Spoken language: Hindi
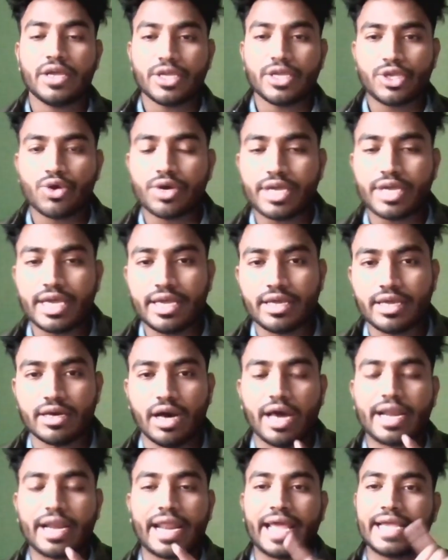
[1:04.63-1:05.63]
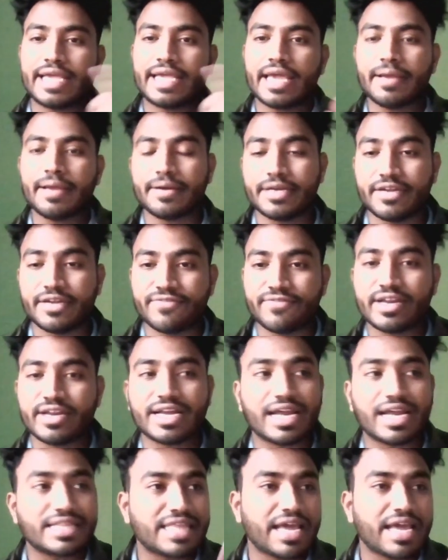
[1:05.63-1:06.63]
क्योंकि रैंकिंग डिफर
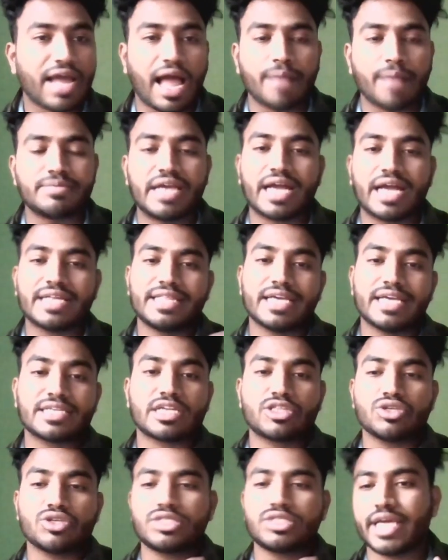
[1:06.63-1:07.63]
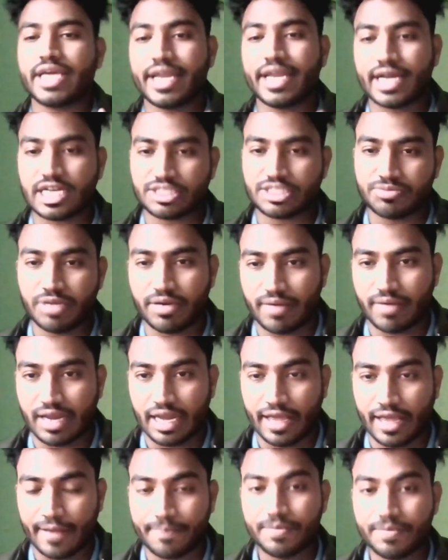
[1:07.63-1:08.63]
करता है आप जाके देख सकते हो शेर कश्मीर
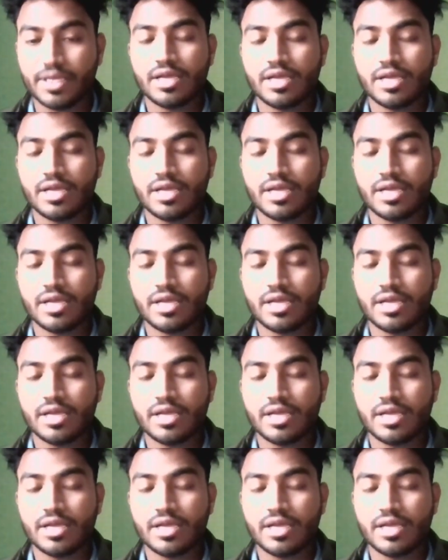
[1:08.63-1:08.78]
वाला है